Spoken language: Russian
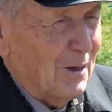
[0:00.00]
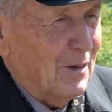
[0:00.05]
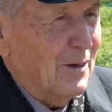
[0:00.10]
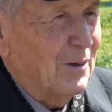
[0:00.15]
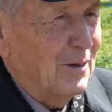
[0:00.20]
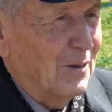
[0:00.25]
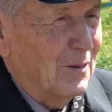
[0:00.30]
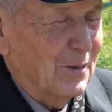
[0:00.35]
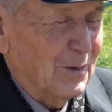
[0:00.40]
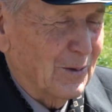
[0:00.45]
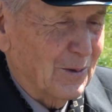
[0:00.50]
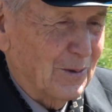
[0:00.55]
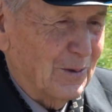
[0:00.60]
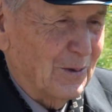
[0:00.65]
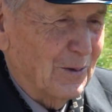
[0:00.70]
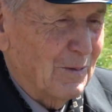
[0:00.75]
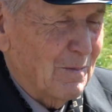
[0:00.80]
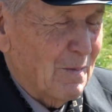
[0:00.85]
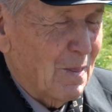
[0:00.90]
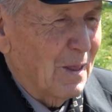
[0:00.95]
И друг
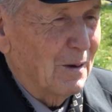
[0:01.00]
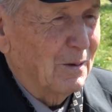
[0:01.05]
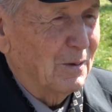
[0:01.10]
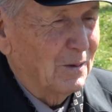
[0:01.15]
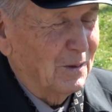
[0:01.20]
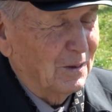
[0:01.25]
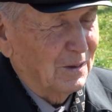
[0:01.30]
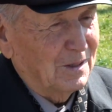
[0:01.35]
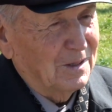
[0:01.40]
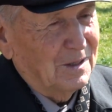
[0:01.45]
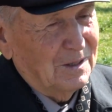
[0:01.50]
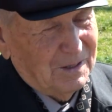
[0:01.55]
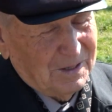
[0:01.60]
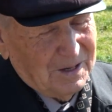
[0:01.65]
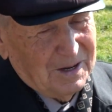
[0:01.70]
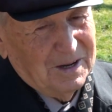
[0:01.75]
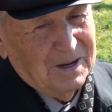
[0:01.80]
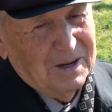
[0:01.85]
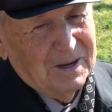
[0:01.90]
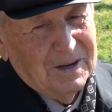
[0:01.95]
друга Андрей
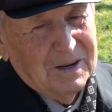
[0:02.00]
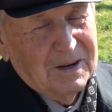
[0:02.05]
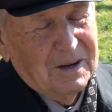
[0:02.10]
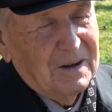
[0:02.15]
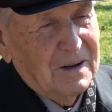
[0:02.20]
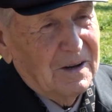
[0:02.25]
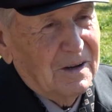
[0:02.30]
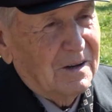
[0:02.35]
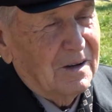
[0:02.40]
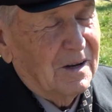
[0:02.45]
Александрович и